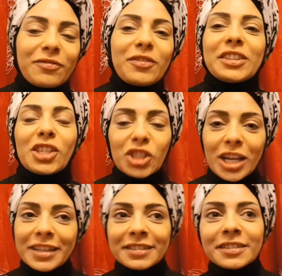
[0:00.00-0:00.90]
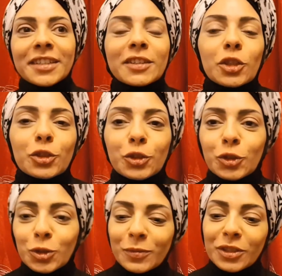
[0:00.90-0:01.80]
فتشت على الانترنت حضرت
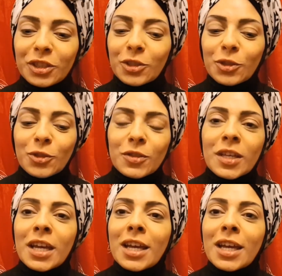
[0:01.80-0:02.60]
يوتيوب فيديوز